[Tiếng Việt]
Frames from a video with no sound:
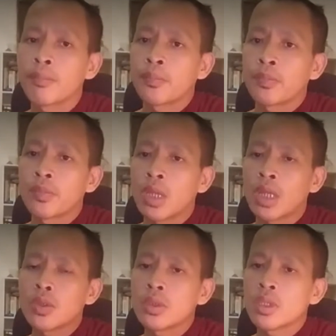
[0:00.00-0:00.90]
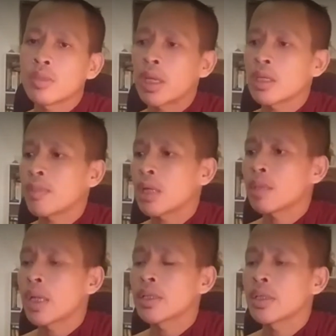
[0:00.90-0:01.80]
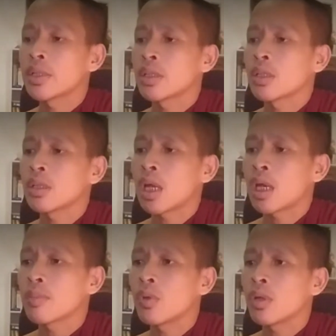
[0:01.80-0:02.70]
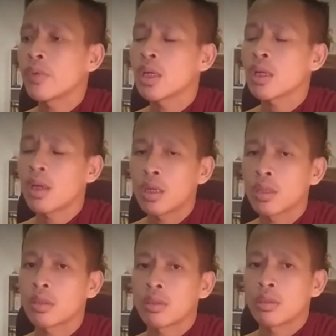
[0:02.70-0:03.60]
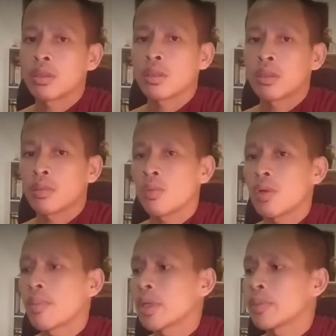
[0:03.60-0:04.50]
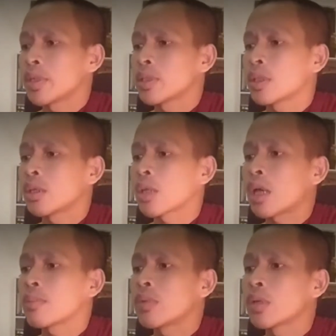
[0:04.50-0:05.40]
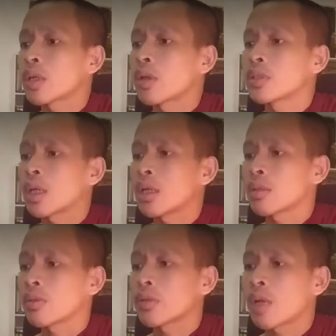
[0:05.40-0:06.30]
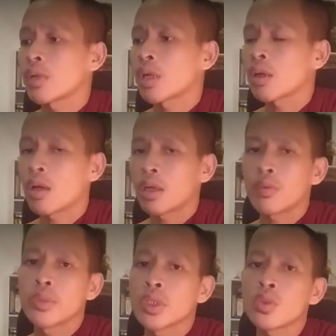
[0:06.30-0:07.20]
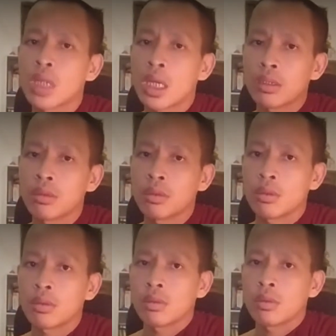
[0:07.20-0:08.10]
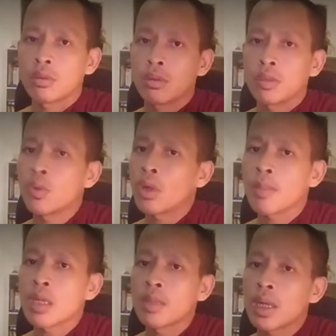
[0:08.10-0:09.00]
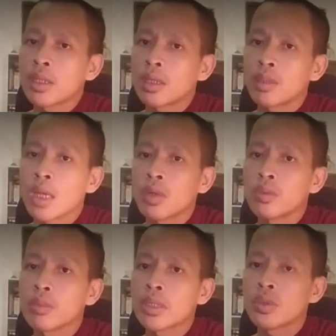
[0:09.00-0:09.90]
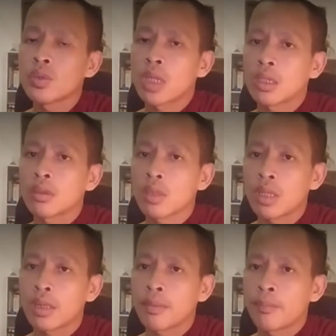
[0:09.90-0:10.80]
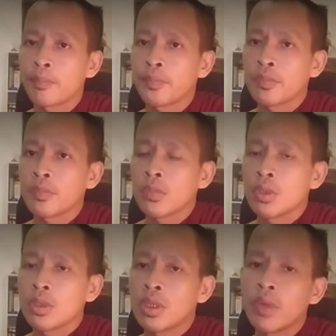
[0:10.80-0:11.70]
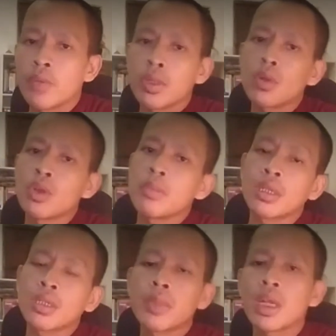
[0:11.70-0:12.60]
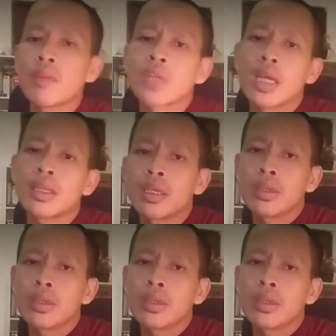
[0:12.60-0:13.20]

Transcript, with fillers: à chôn chia bay khám nó bàn chỉ kia chơi tới rửa ăn cụ nó về rực on cụ ở bên phía chơi rửa ăn cụ nó đòi chơi ra nó ra về rực on nó bị chơi chui nạt thì cụ khám này ở bàn lui mình đây chơi chui nạt thì tịch này chỉ vật viên cùi mơ tức nên không sai tên này không